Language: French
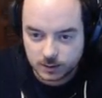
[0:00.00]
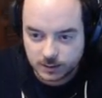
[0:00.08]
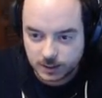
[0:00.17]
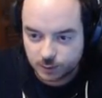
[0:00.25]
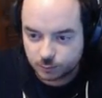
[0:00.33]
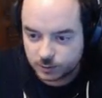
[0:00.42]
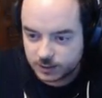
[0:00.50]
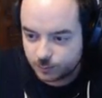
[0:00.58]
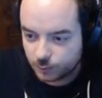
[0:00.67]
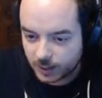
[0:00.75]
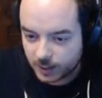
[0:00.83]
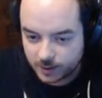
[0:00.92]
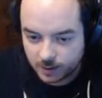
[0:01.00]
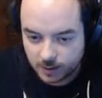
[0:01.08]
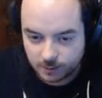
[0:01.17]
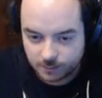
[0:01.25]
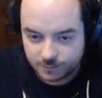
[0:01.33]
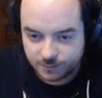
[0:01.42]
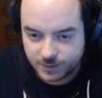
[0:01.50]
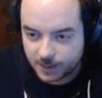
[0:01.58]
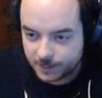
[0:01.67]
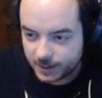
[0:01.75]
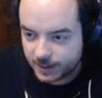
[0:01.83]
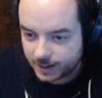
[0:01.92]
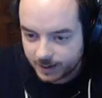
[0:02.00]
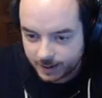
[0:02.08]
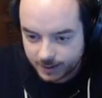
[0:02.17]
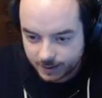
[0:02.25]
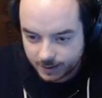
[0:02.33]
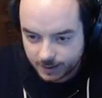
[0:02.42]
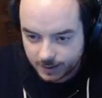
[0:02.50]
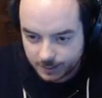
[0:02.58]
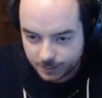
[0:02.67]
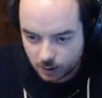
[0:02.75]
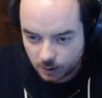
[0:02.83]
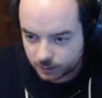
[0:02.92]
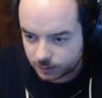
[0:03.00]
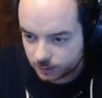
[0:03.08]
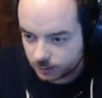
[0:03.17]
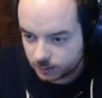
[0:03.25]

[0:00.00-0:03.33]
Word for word: C'est-à-dire tout ce qui pourrait euh, fermer les portes.